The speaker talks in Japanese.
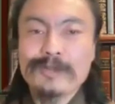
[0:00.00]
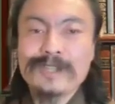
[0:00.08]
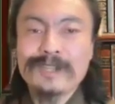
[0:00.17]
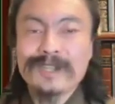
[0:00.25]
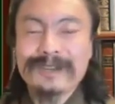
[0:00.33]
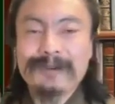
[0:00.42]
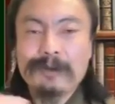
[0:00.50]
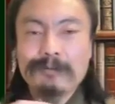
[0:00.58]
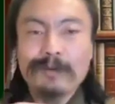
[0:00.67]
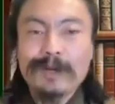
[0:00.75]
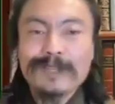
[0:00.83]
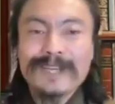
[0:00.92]
きすぎて、
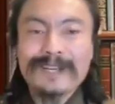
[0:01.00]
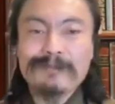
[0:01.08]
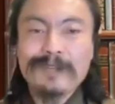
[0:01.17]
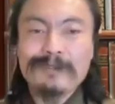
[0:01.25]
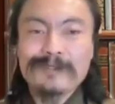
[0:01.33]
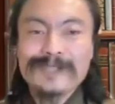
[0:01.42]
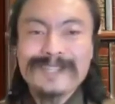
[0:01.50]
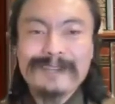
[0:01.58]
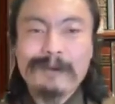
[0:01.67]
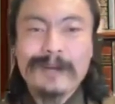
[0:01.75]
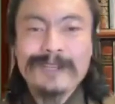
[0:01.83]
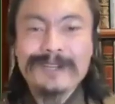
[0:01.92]
まあ、ひゃくねんの人生
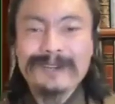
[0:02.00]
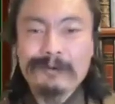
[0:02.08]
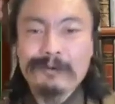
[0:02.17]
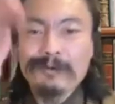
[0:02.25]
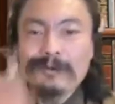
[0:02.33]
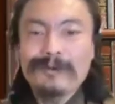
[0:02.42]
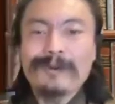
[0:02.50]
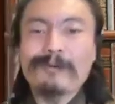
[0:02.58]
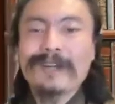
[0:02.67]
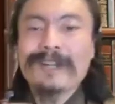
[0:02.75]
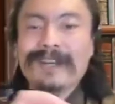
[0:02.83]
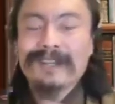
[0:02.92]
の間の行動では終
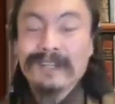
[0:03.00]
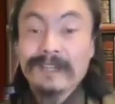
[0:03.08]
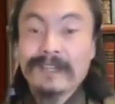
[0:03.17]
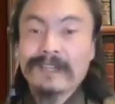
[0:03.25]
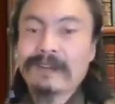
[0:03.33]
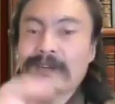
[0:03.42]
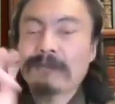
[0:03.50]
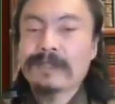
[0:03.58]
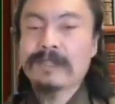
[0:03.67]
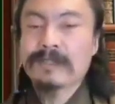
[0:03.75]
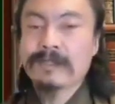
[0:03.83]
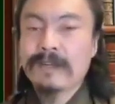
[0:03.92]
わらなかったってなるかも
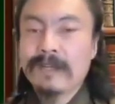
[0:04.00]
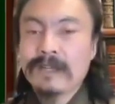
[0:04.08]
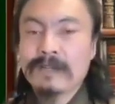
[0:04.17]
しれないです。